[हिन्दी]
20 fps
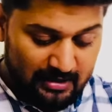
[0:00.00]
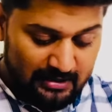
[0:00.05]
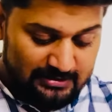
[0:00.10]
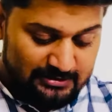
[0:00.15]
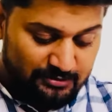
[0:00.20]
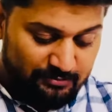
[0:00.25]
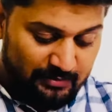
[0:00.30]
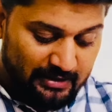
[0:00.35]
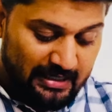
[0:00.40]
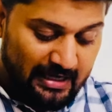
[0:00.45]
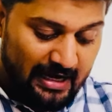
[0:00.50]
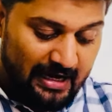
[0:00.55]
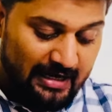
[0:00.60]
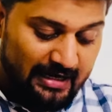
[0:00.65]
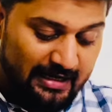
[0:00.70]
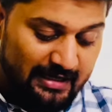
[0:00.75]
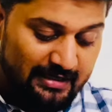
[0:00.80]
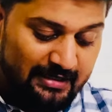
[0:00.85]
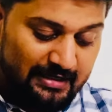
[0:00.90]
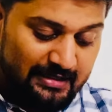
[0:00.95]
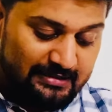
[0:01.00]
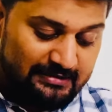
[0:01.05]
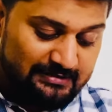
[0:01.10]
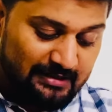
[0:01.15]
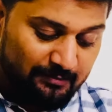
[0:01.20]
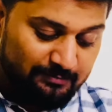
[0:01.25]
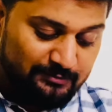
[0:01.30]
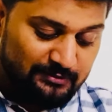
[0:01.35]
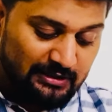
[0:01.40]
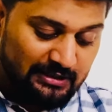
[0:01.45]
गर्ल्स में गया है
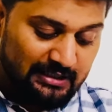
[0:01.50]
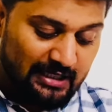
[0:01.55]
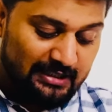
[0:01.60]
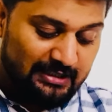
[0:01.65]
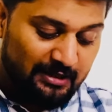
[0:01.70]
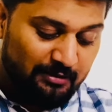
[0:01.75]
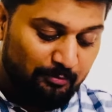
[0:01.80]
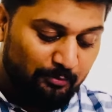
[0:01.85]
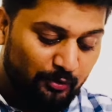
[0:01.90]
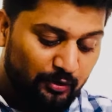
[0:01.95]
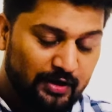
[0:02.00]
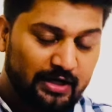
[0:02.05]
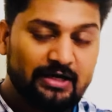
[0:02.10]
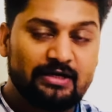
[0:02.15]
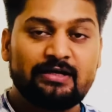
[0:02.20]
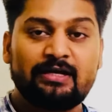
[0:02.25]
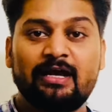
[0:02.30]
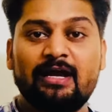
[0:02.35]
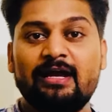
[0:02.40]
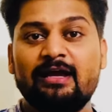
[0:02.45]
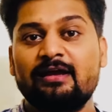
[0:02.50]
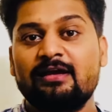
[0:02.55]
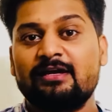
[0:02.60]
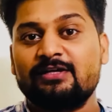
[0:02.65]
सबसे ज़्यादा इंपॉर्टेंट है